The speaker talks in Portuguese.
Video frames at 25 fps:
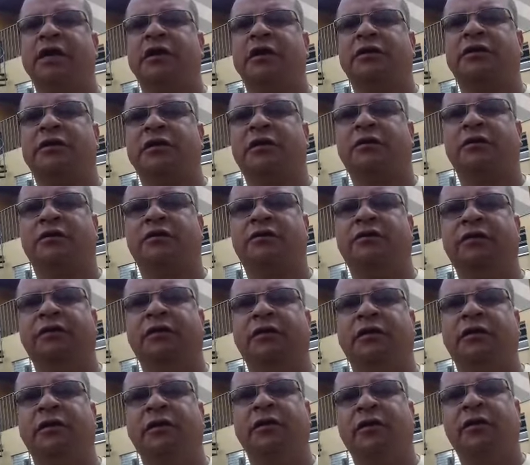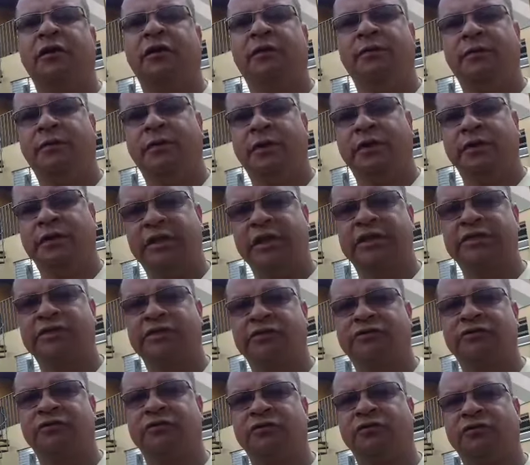Então, assim, é,
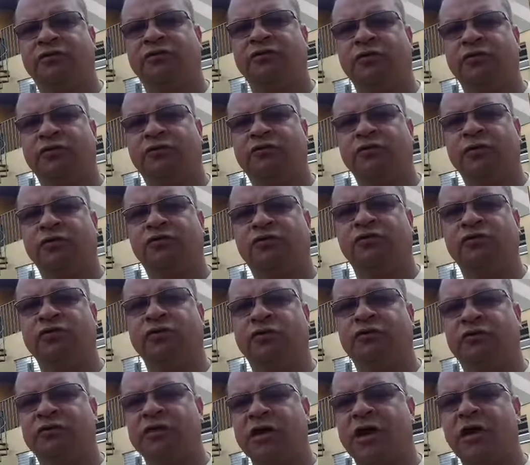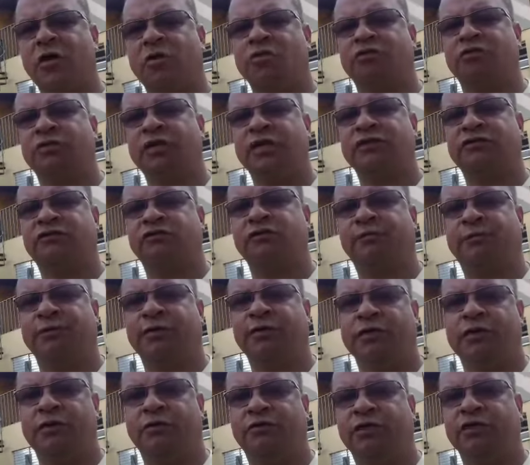deixa seu, seu, sua sugestão, deixa sua
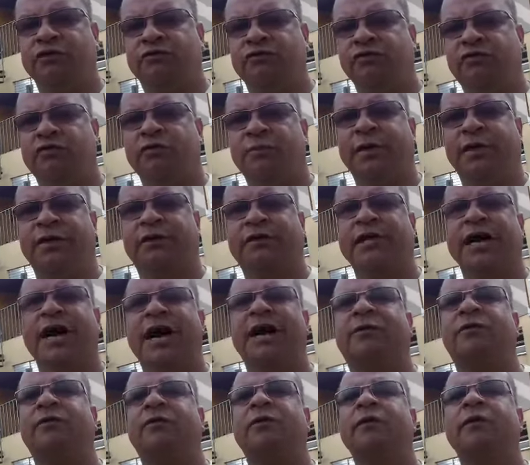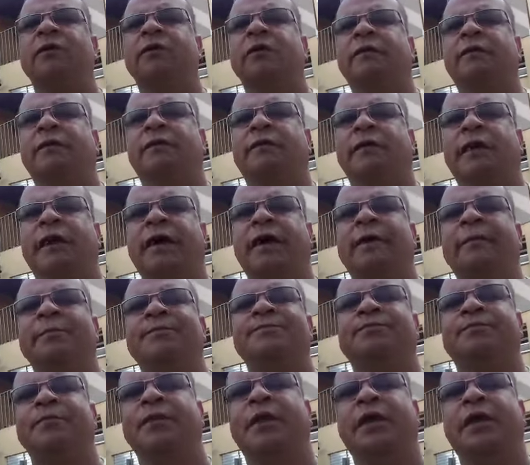opinião, deixa seu comentário, né?